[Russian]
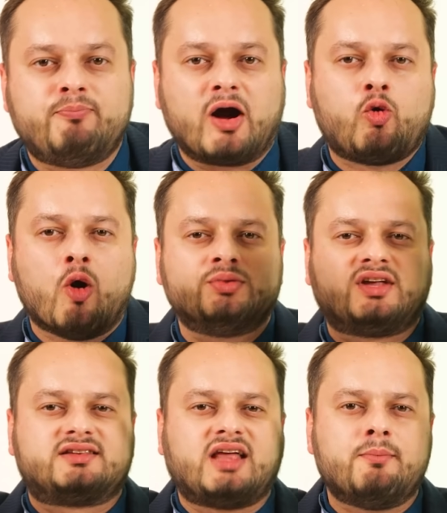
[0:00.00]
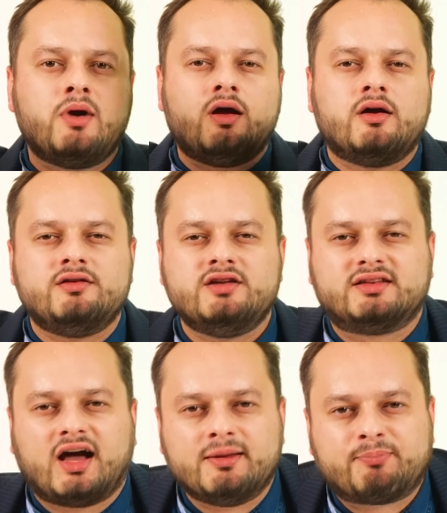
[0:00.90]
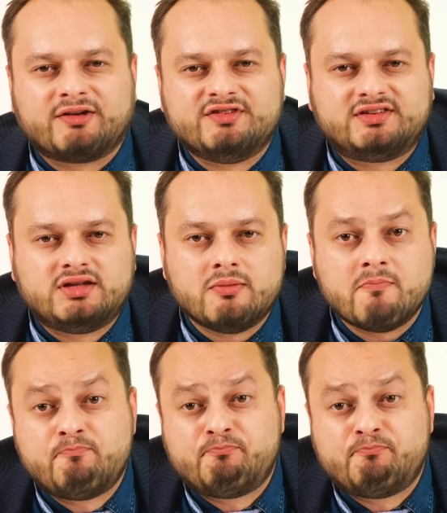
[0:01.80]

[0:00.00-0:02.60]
по ком-то там не дали провести